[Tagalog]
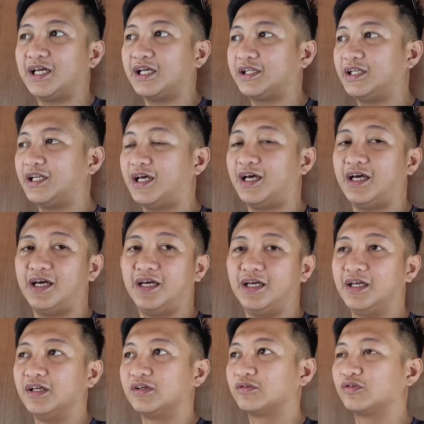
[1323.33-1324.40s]
natin na
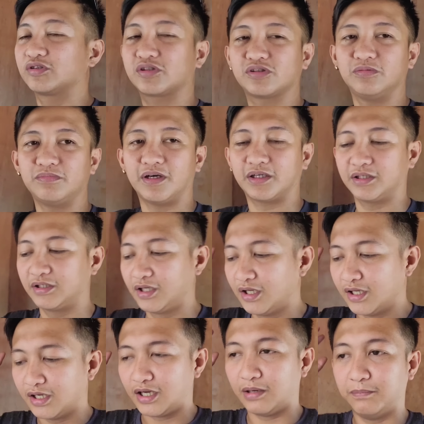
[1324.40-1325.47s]
gusto
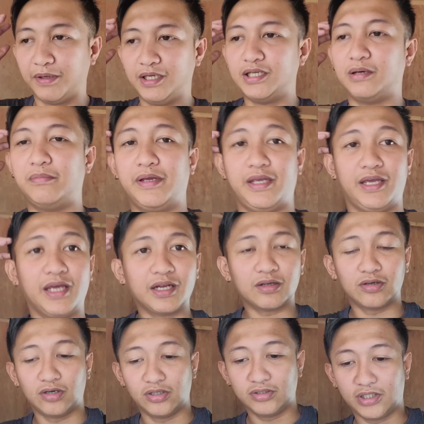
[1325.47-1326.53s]
mag-avail lang may
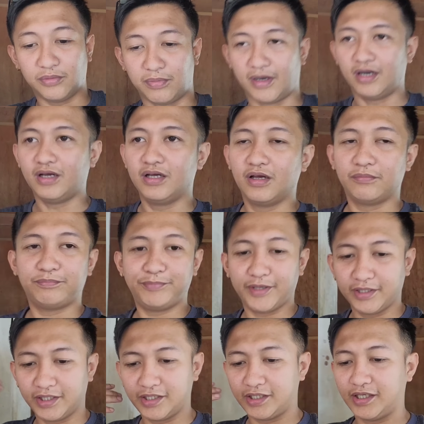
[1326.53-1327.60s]
aircon, di ba?
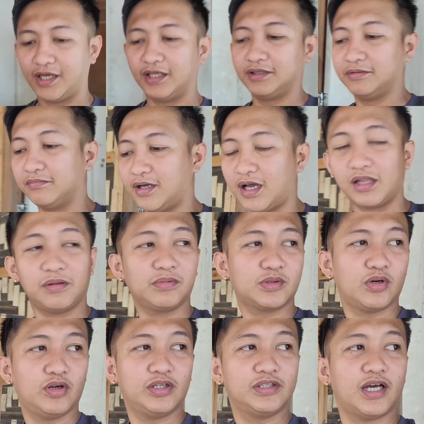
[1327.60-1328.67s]
Pwede na yan, mga ating
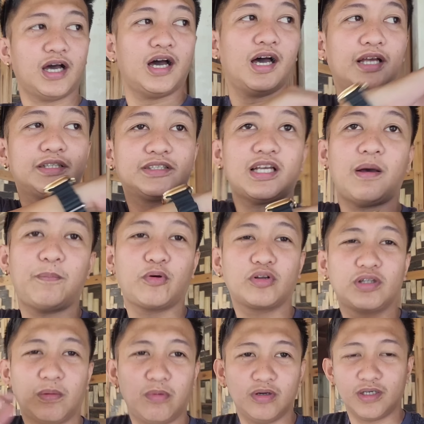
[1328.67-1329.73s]
solid, at sa
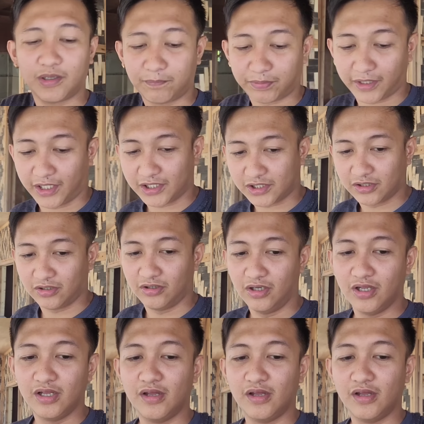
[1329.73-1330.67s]
affordable na presyo.